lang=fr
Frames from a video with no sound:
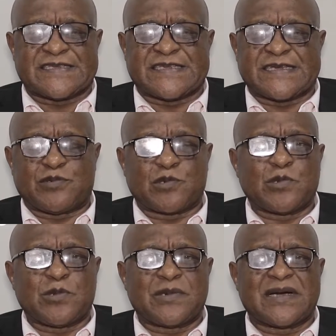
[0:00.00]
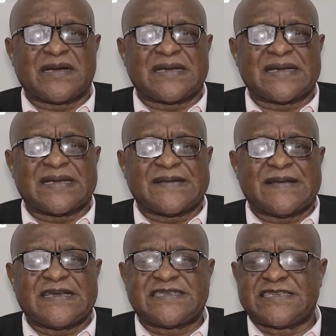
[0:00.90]
C'est pour nous
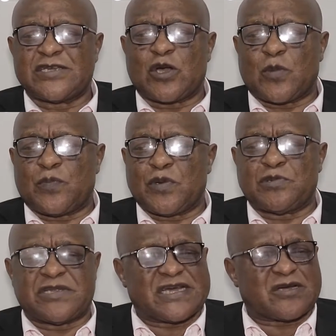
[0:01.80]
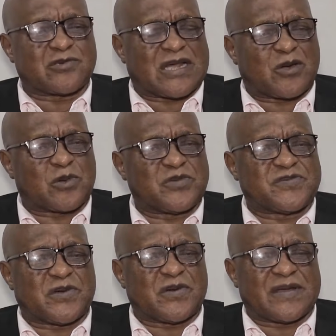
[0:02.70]
euh, un signe qu'on peut lutter contre la
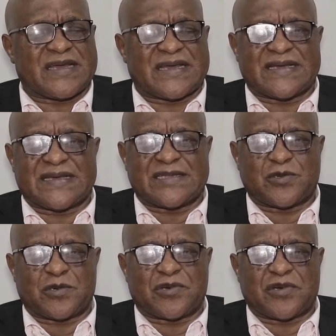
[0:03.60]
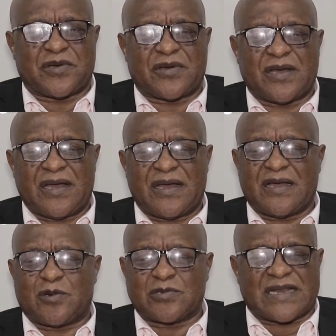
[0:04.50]
corruption et, donc
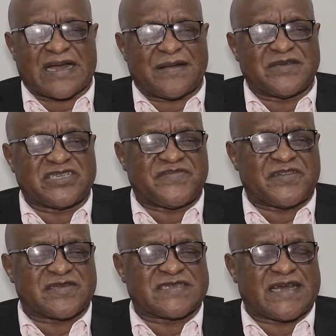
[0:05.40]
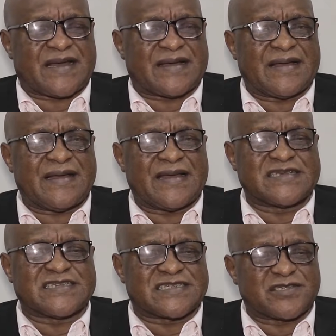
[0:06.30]
et contre la gabégie financière
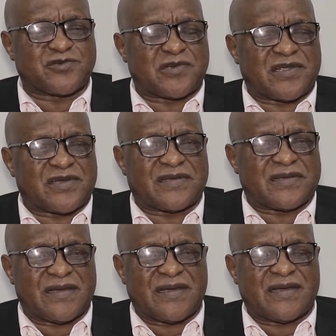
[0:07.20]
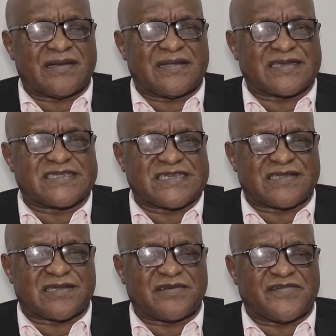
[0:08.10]
exercée sur les, les
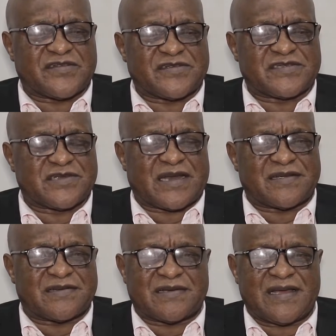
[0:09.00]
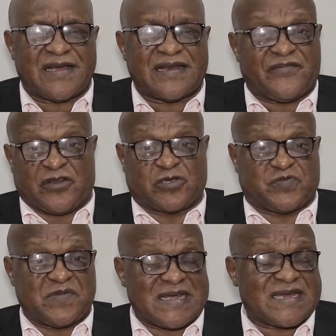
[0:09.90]
recettes euh, sur les,
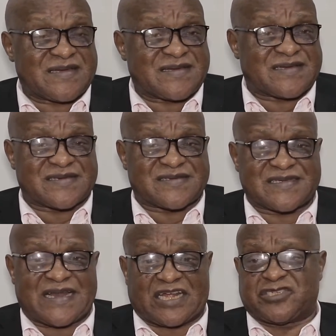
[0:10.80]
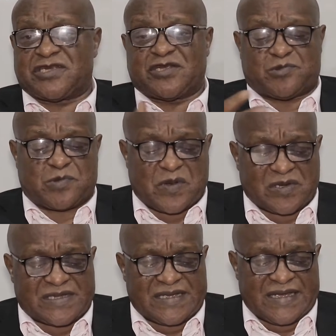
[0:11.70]
finances publiques, c'est l'argent de tout le
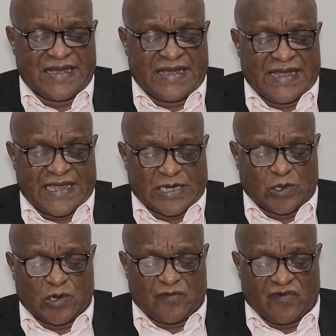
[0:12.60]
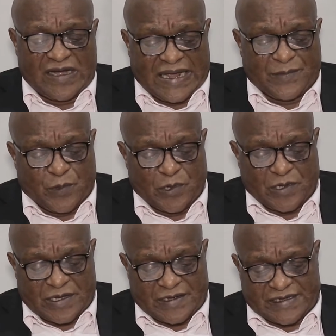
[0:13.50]
monde. Et donc voilà un
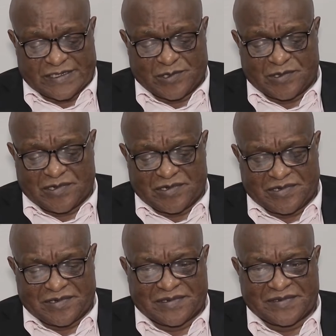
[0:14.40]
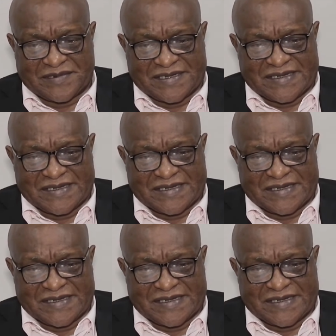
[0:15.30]
peu euh, donc, euh,